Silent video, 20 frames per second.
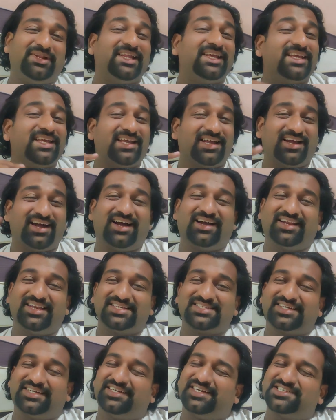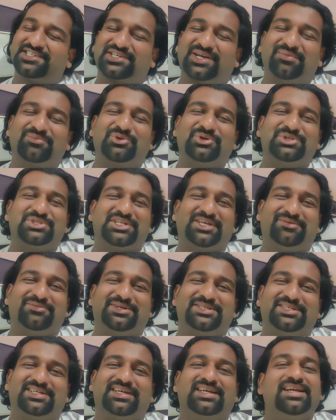मिलेगी अगले संडे शाम को छः
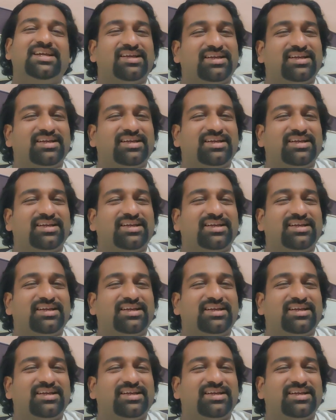बजे